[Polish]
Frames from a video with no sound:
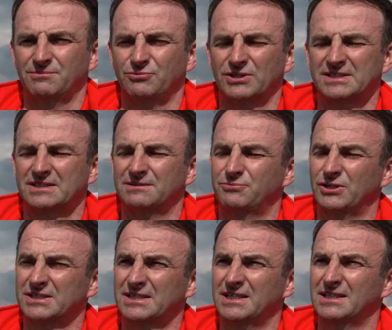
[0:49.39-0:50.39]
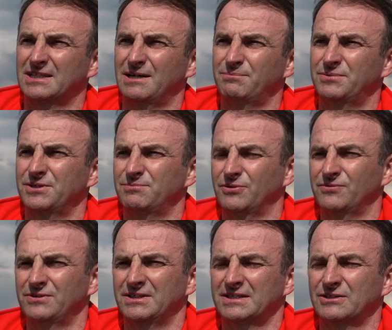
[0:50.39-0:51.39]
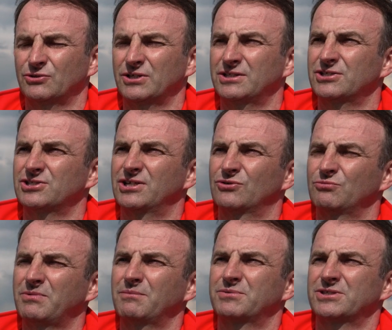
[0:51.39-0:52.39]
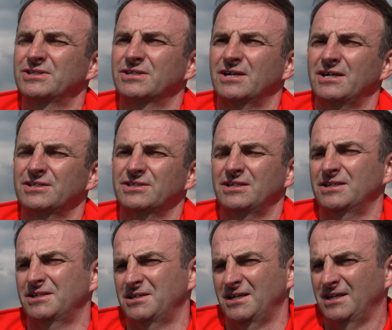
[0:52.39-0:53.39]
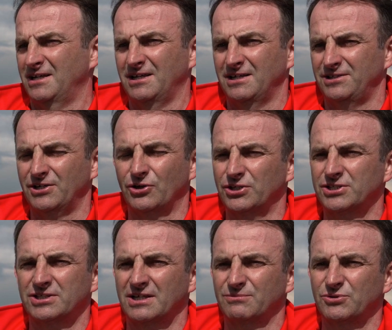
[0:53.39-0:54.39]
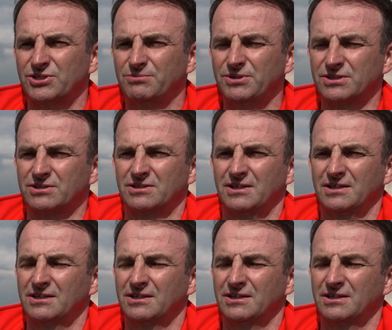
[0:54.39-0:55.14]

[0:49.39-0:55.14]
płaski, płaskie etapy i powinna teoretycznie grupa przyjechać, ale niekoniecznie tak musi być.